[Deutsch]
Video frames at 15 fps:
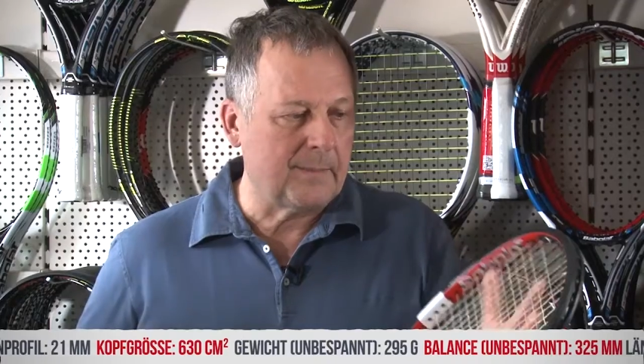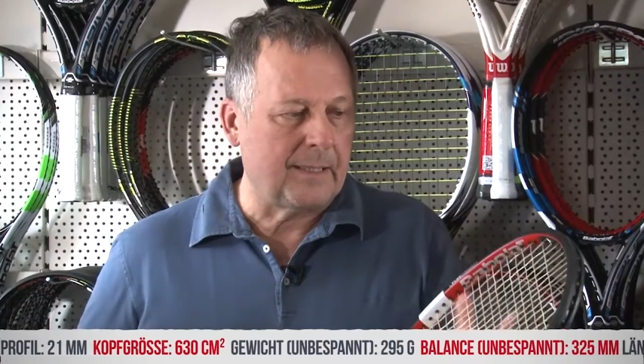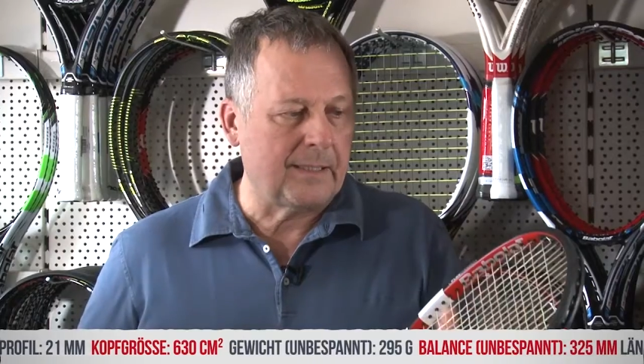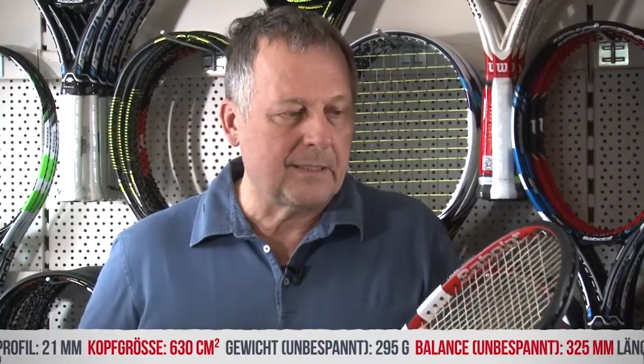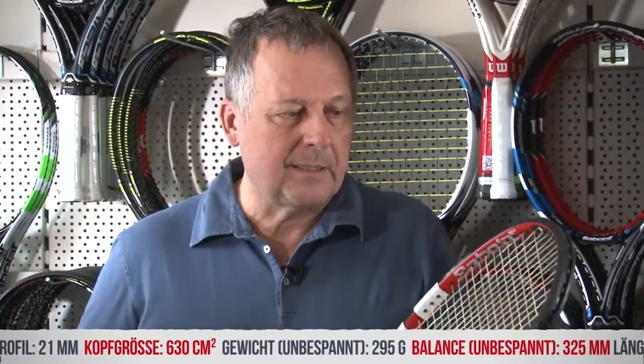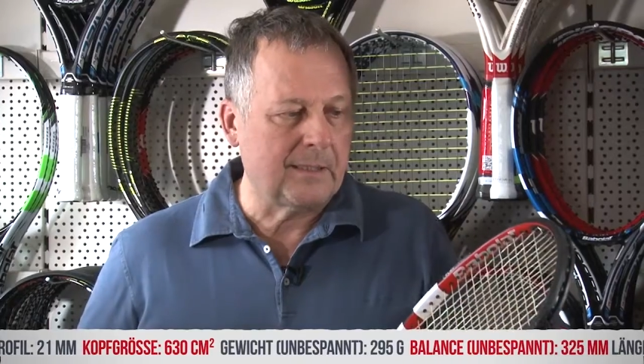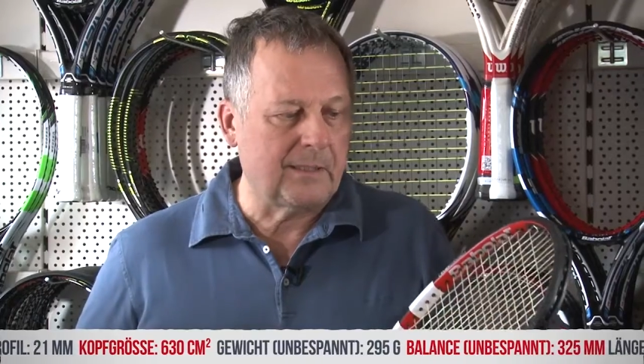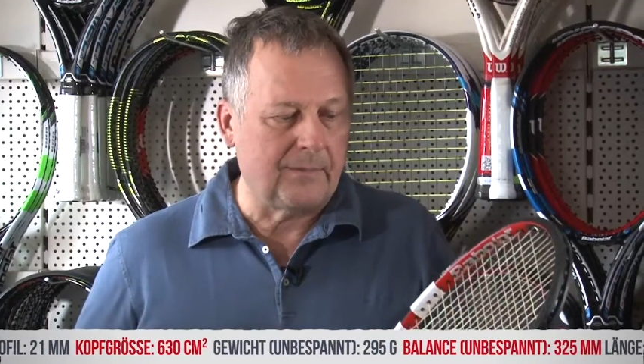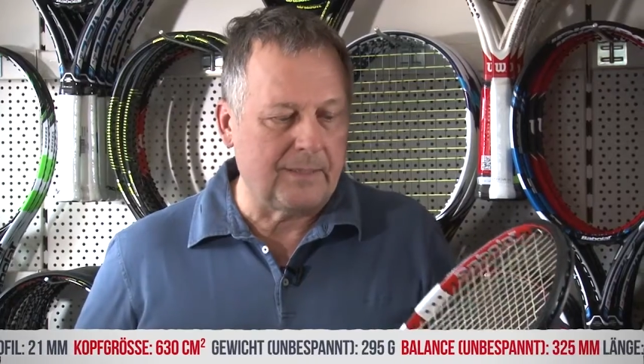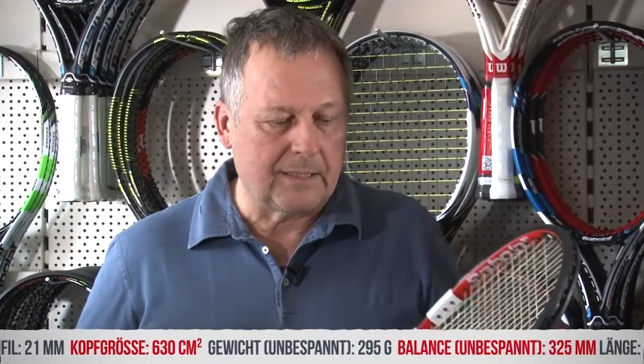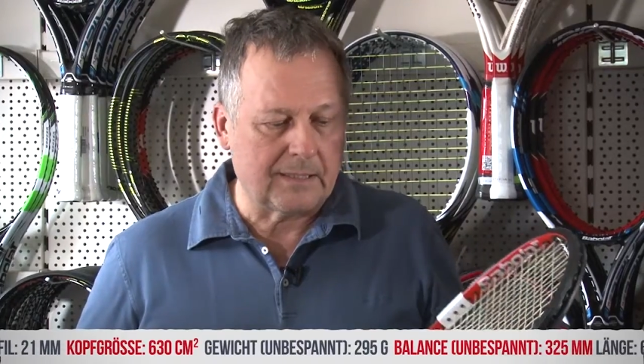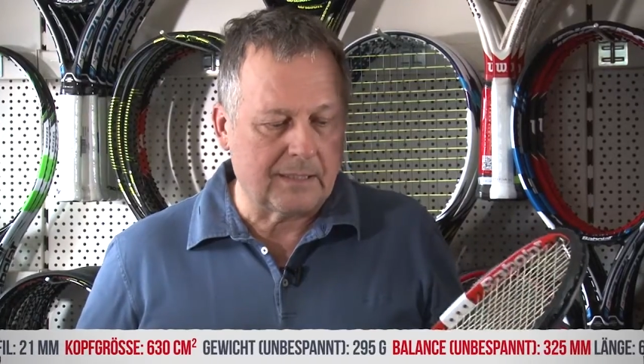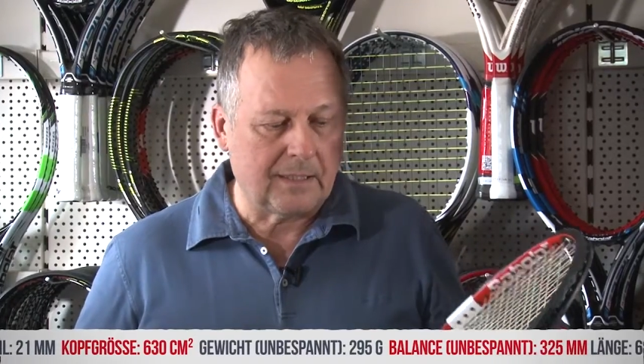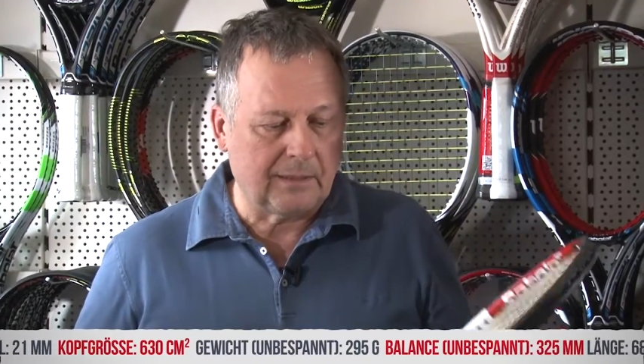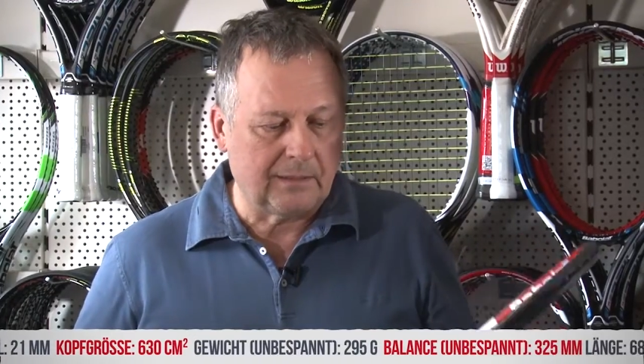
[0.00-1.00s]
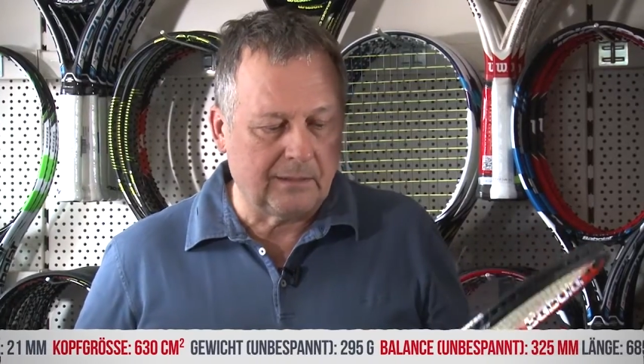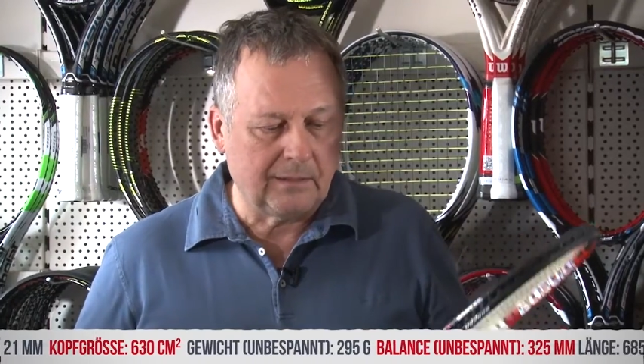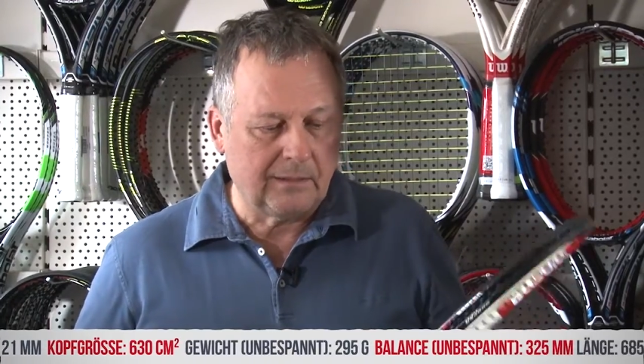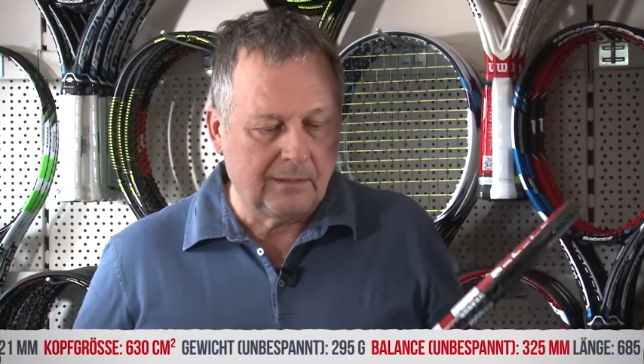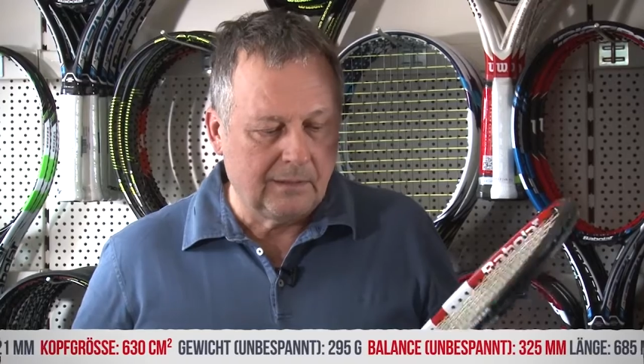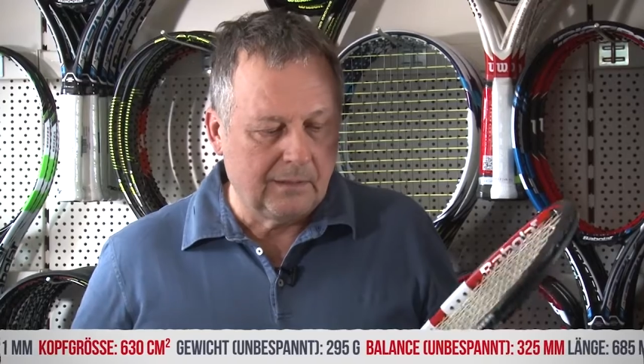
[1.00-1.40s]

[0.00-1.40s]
20 Querseiten